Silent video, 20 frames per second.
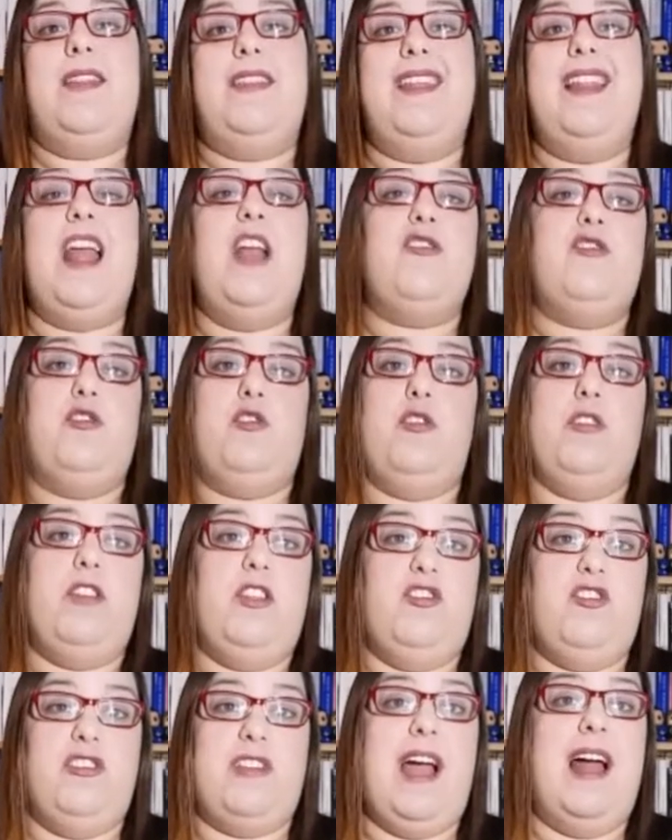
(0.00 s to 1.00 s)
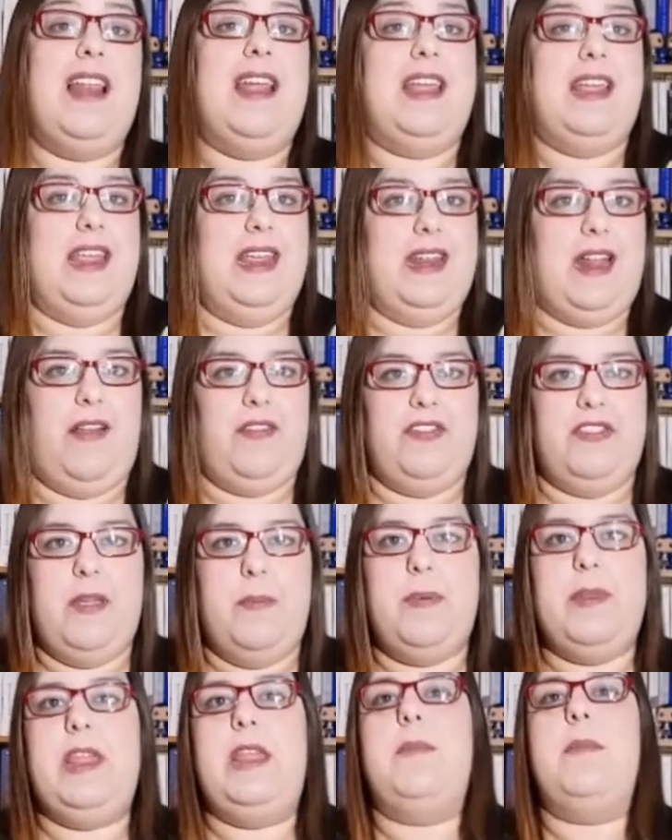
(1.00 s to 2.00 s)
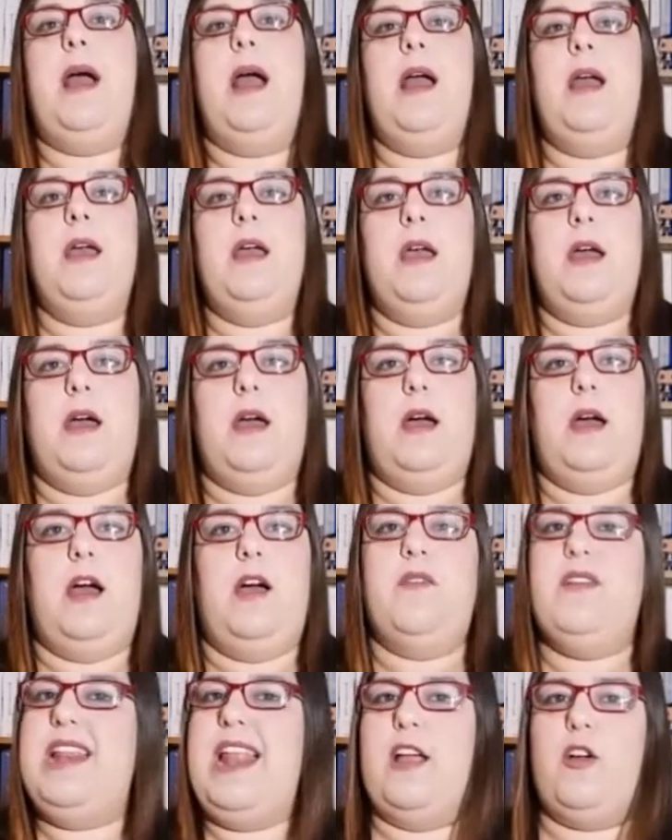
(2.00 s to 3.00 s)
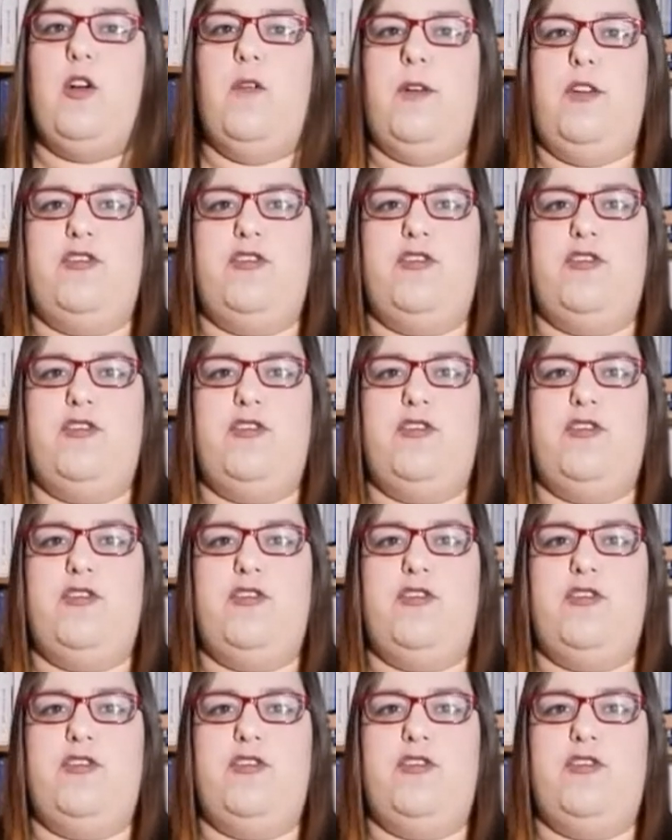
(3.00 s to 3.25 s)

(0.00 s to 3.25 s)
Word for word: di leggerlo in digitale in anteprima. Uh, vi leggo